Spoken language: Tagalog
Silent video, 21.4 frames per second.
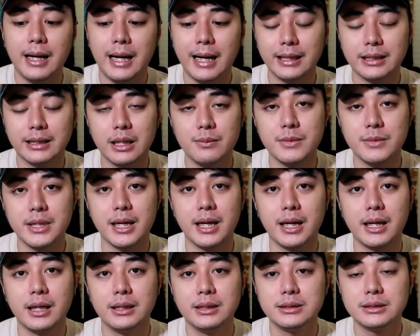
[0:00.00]
item
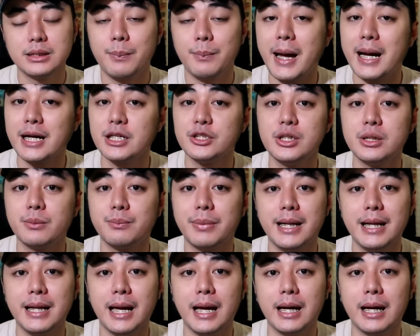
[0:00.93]
niya, sa packaging
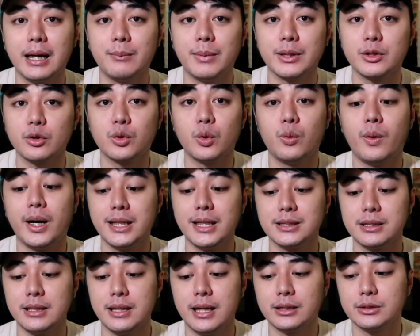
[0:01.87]
pa lang, matutuwa
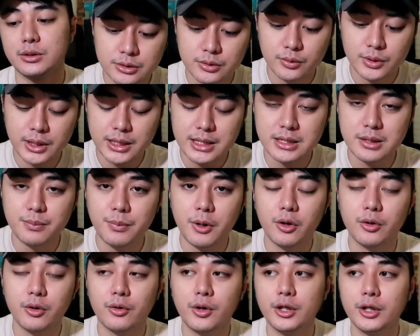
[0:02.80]
na sila. So, nag-isip ako